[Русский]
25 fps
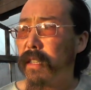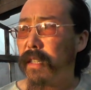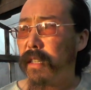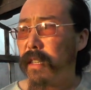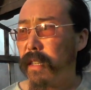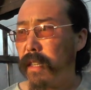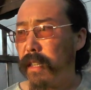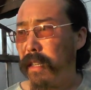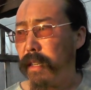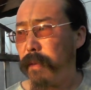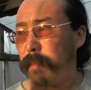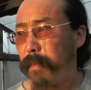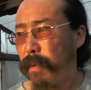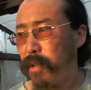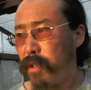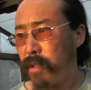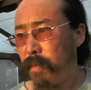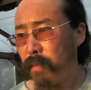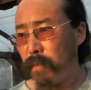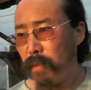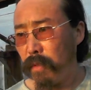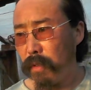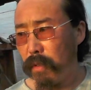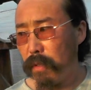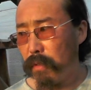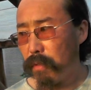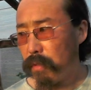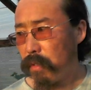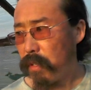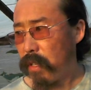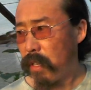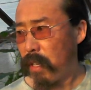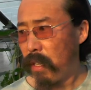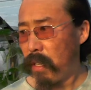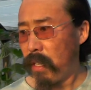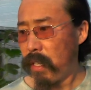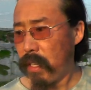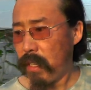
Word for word: э, почему люди